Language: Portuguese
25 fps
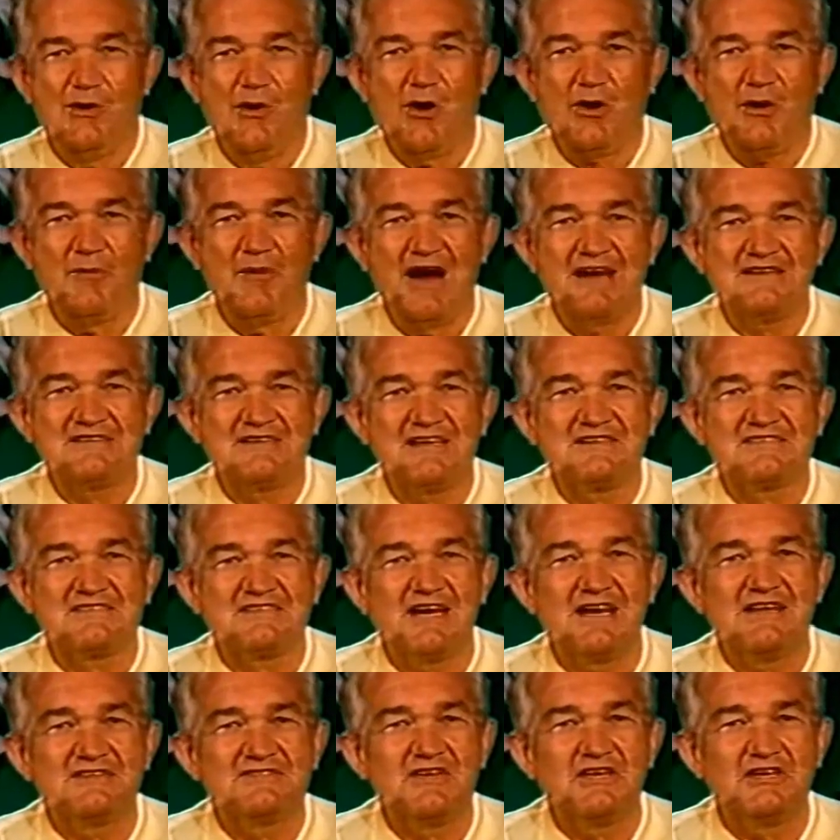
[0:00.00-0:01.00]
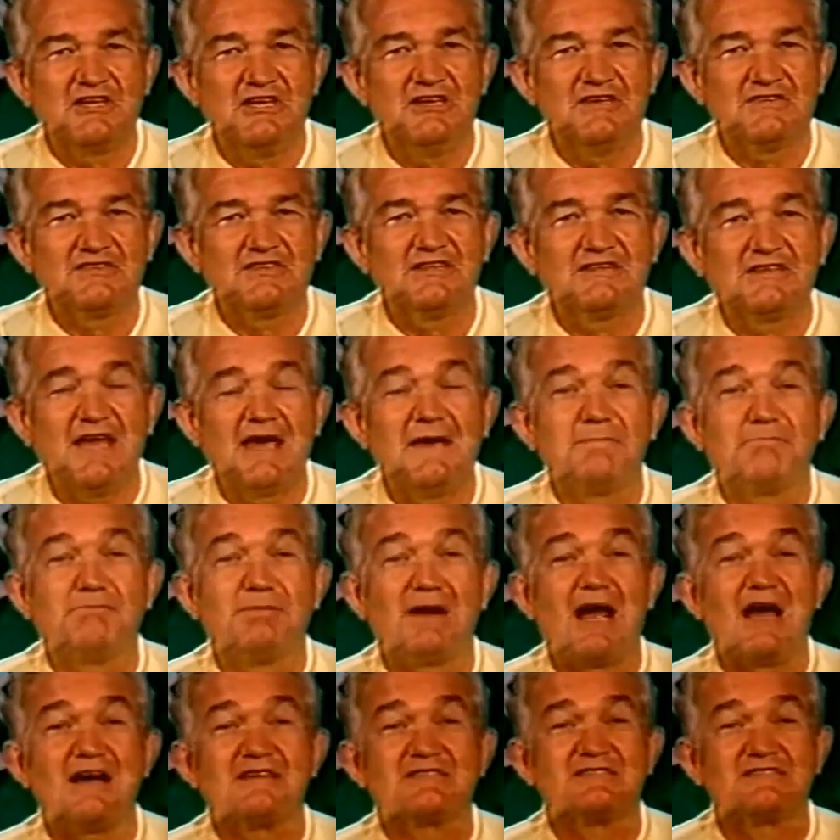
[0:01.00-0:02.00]
Logo mais às 3h15 tem
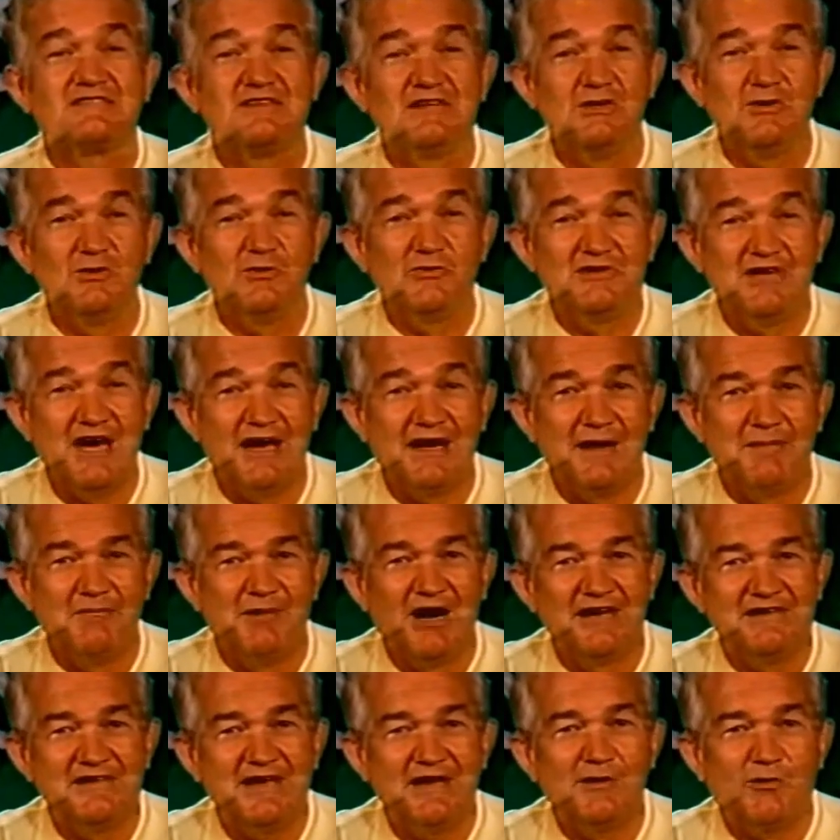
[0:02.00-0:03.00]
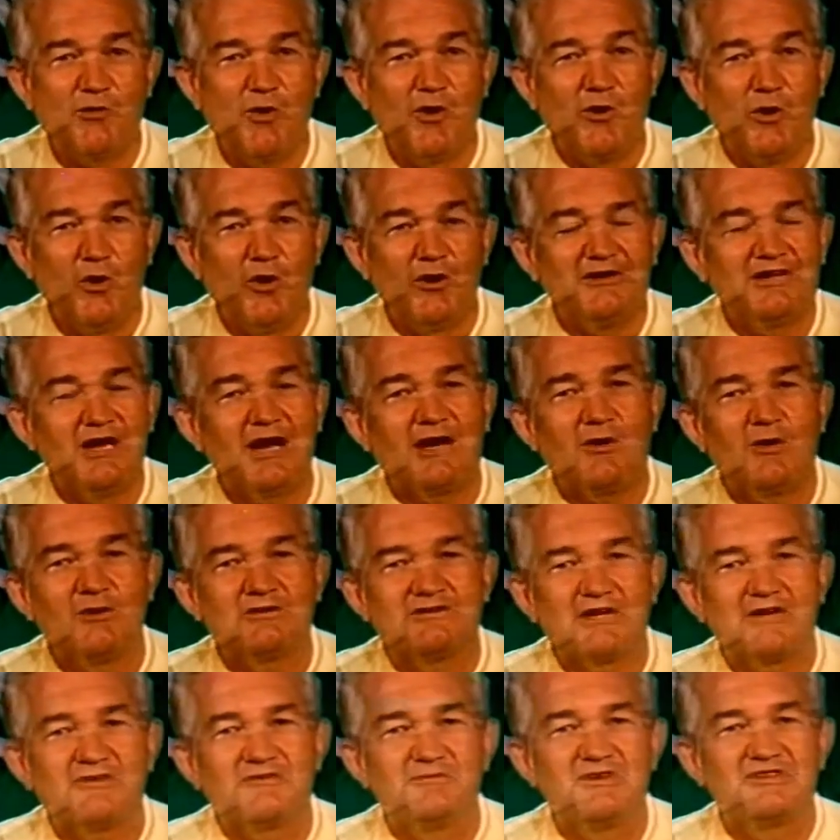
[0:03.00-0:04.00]
Brasil e Alemanha em Colônia,
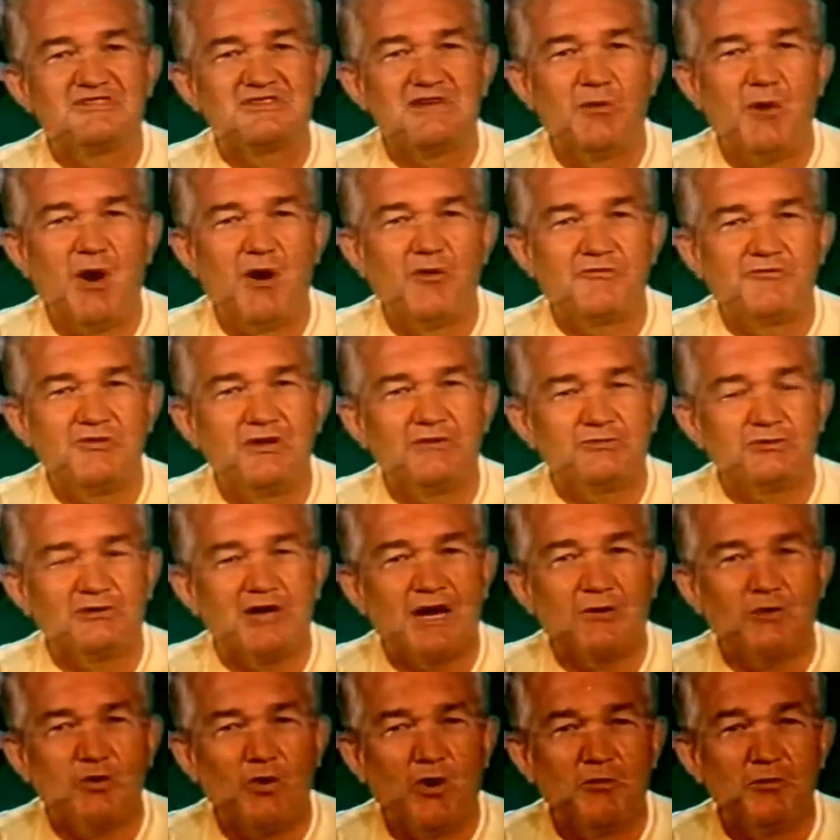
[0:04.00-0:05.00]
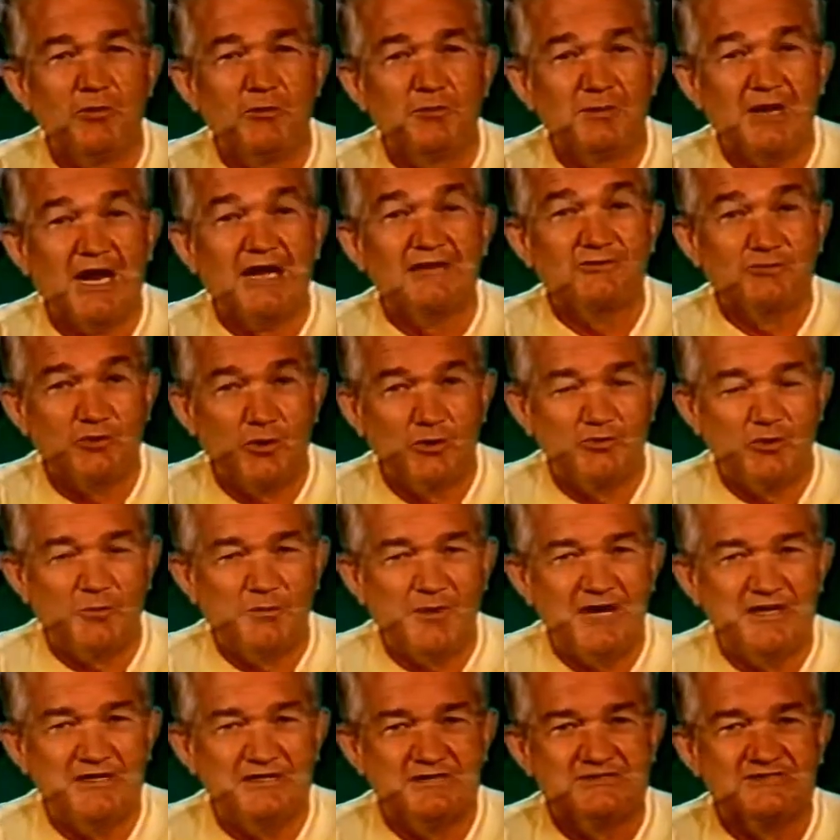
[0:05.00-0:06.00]
com transmissão ao vivo da Globo para
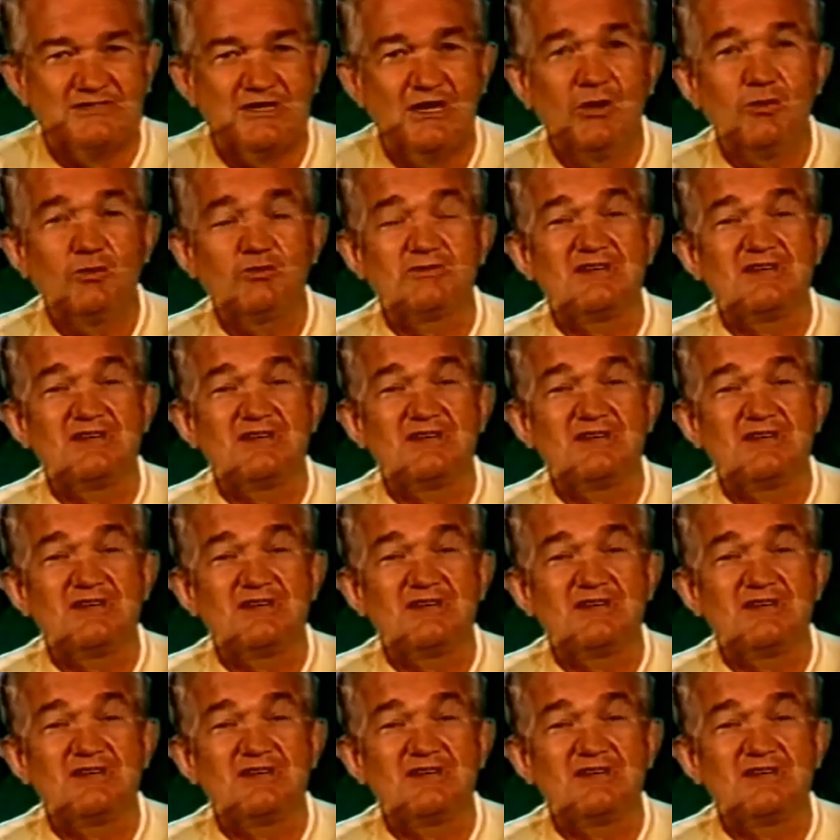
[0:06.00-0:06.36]
todo o país.